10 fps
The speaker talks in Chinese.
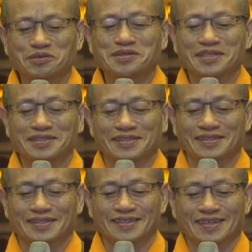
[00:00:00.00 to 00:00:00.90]
修行
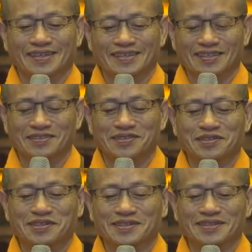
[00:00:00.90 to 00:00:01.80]
其实就
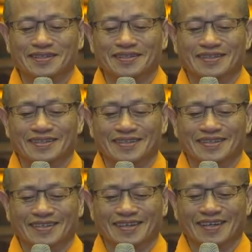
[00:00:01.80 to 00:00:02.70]
是，
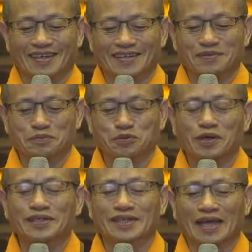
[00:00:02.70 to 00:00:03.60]
呃，不
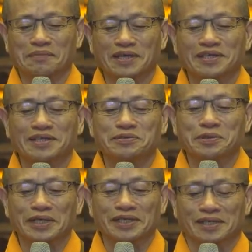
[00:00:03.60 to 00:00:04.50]
断的改变因
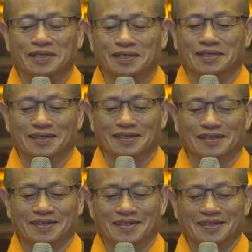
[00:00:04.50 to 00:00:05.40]
缘，
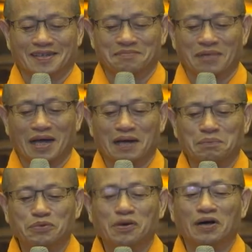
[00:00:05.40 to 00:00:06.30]
把
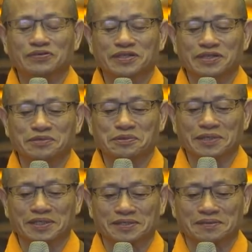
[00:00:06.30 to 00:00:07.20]
不好的因
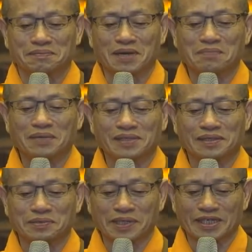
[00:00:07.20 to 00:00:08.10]
缘慢慢的
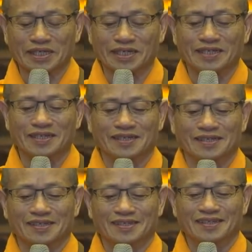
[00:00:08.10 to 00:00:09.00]
远离，
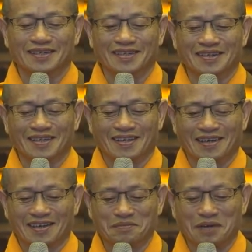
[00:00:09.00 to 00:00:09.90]

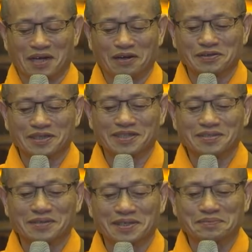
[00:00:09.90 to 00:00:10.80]
啊，把好的
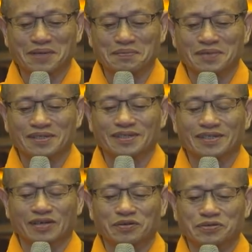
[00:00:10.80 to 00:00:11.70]
因缘慢慢的
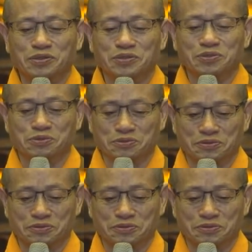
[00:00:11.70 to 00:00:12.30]
能够具足。